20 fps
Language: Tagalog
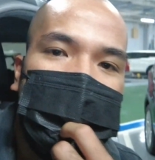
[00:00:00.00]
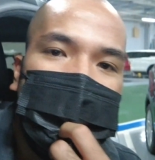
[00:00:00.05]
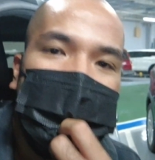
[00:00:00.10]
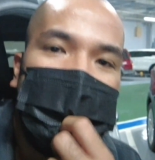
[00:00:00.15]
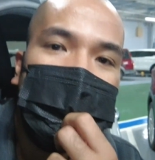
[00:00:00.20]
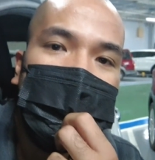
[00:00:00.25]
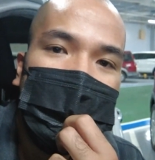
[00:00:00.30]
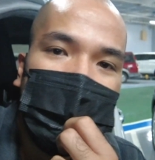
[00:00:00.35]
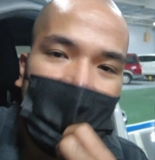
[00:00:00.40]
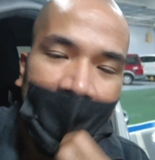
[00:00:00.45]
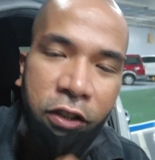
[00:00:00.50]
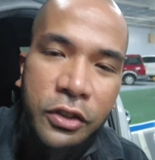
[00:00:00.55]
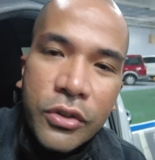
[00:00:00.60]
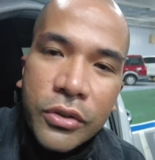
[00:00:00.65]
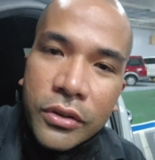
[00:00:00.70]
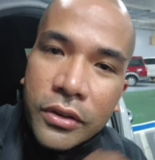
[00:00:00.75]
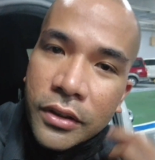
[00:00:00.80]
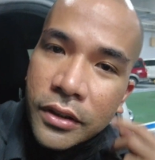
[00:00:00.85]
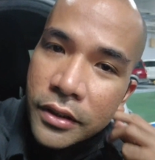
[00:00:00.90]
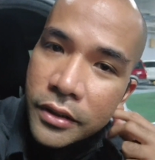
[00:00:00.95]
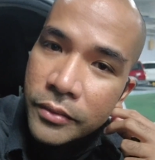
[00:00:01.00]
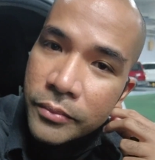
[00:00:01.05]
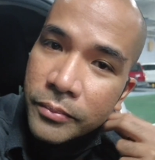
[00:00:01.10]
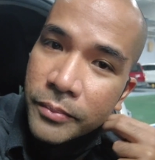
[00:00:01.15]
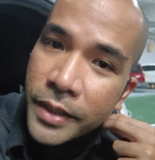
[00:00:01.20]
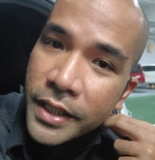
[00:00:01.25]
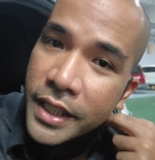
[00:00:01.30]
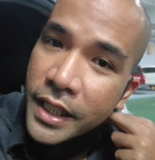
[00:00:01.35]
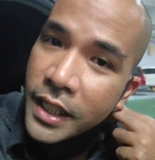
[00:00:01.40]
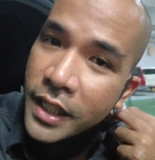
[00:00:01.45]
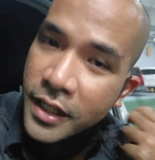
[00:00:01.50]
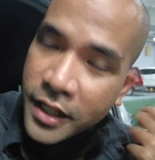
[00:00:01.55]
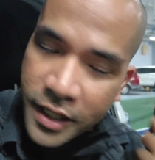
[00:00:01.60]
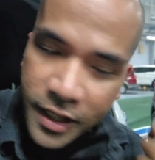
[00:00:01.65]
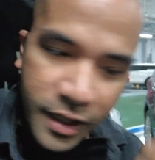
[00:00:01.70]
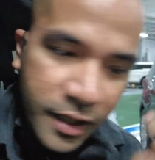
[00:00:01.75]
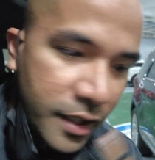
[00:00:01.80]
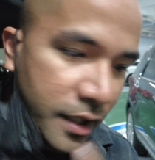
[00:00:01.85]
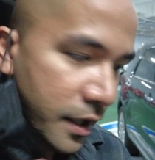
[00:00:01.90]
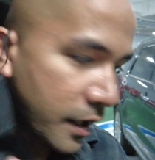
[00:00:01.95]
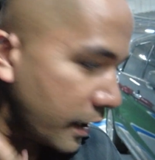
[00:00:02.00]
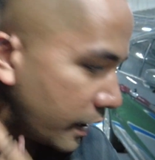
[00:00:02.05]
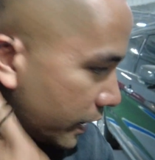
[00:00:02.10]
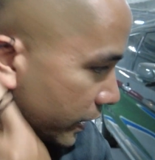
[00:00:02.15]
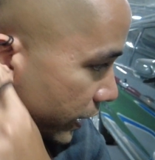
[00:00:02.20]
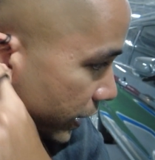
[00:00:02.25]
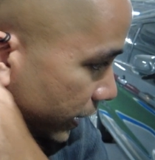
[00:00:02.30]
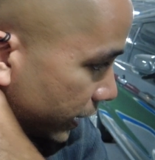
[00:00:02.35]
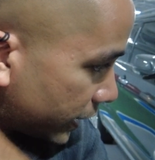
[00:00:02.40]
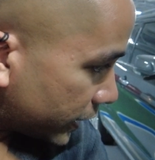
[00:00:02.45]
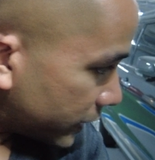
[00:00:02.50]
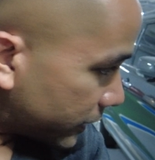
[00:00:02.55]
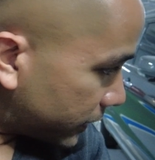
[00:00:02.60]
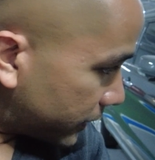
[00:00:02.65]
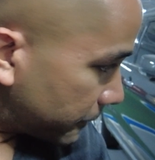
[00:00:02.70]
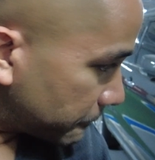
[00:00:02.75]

yun lang yung binili niya and